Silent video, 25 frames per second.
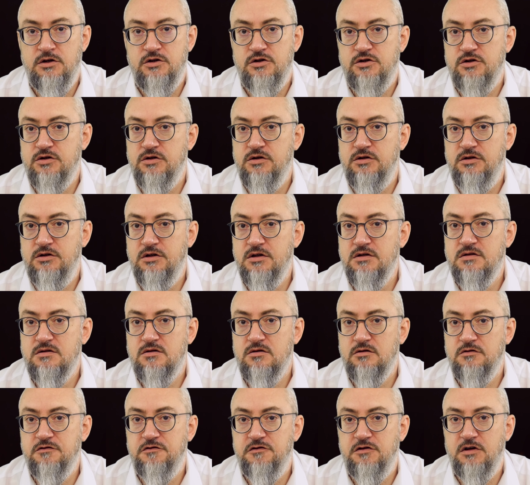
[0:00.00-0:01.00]
Czy
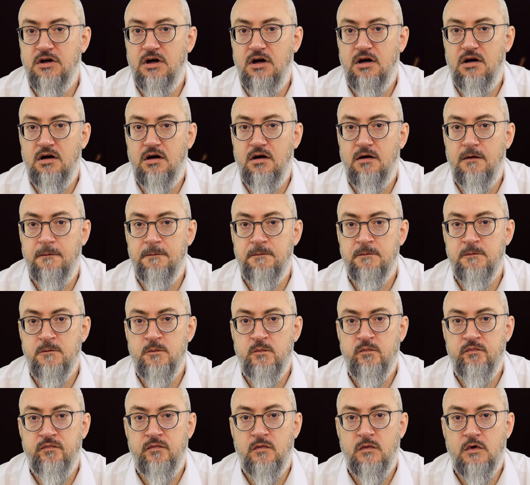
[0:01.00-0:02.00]
jest ofiara,
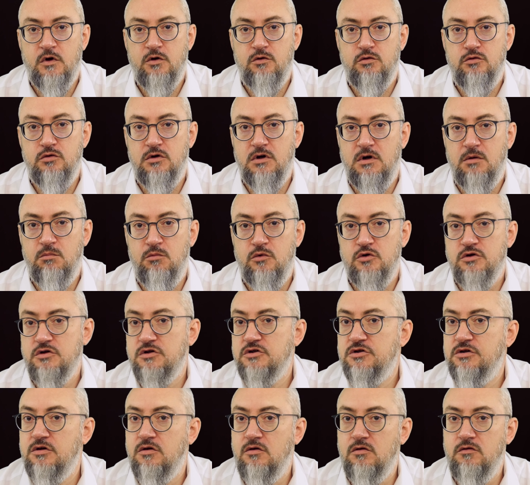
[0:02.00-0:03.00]
która może
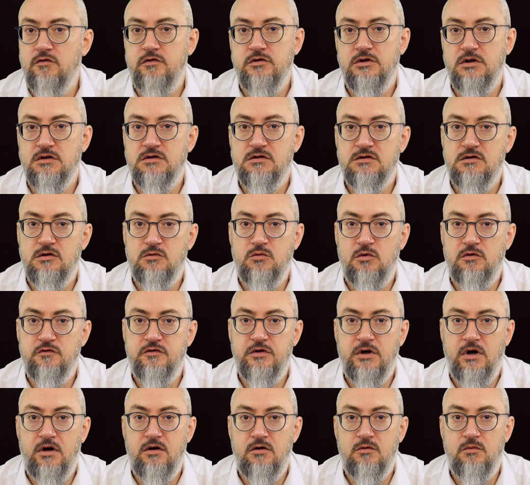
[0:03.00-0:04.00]
się równać z tą
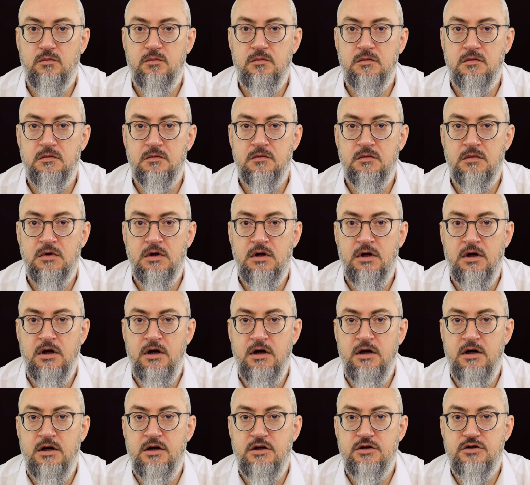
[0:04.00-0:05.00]
ofiarą?
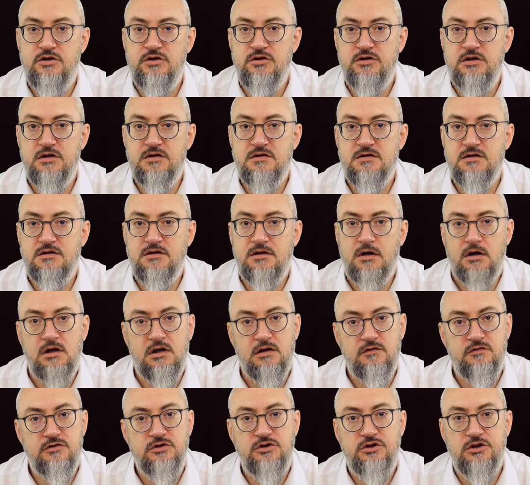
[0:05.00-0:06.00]
Czy jest
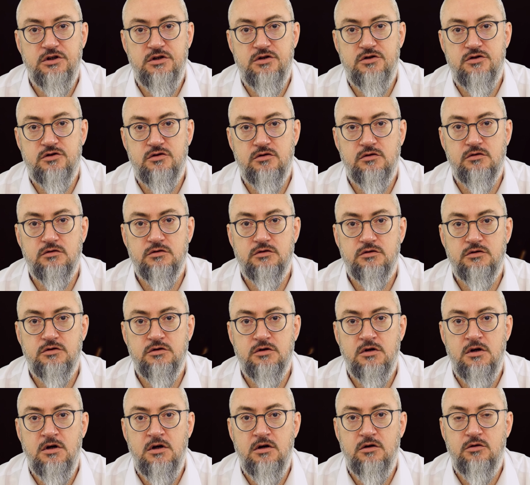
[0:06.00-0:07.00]
taka
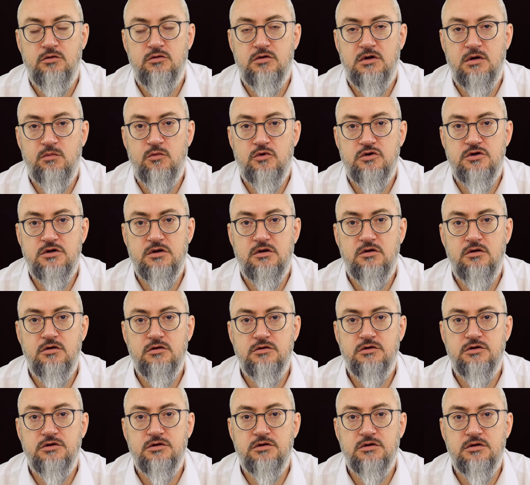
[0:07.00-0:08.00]
wdzięczność, która może
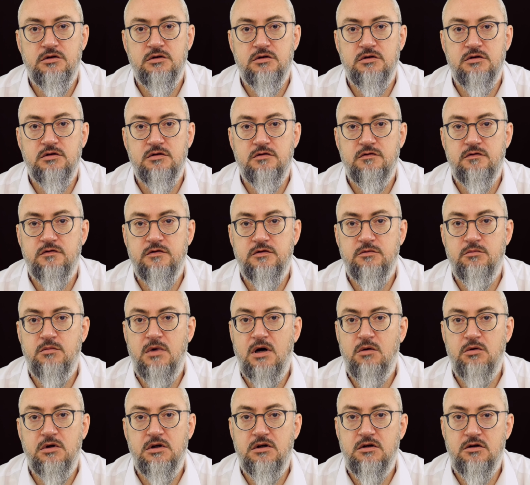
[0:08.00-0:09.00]
choć e, w
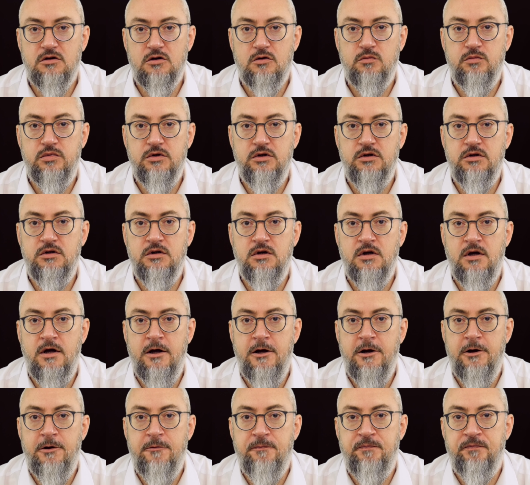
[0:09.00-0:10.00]
małej kropli
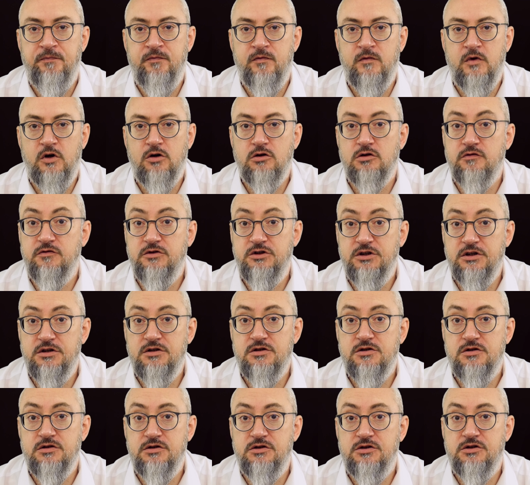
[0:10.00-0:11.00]

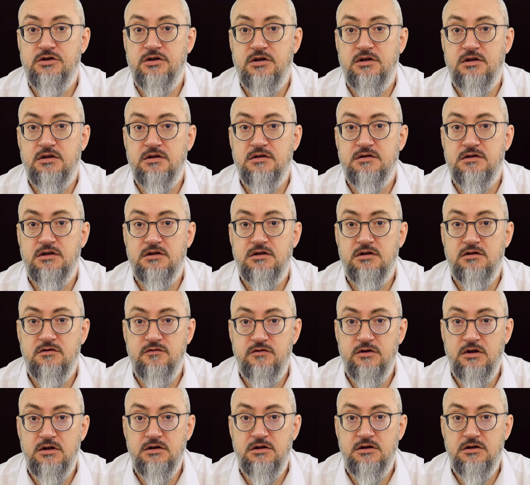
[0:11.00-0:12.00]
odwdzięczyć się za ten
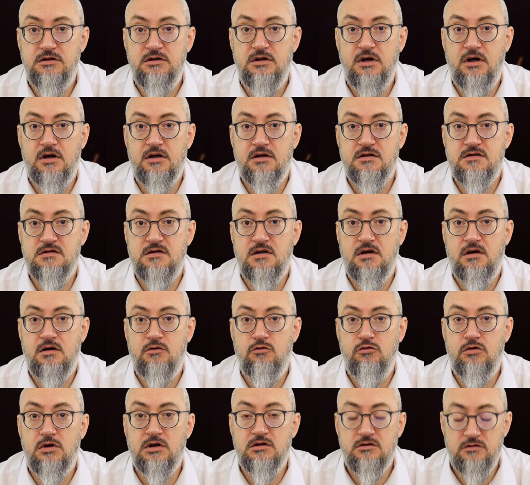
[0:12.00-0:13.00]
wielki dar, za
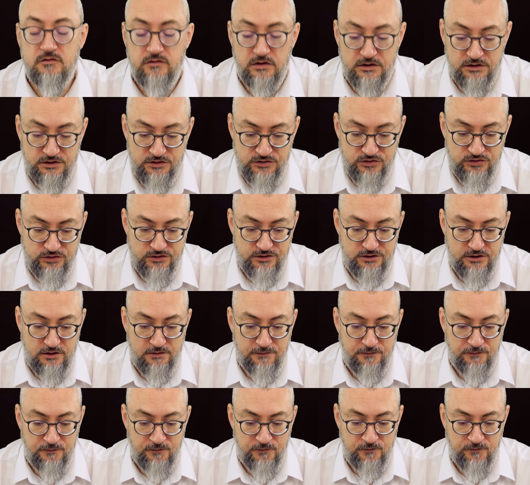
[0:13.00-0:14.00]
uratowanie życia.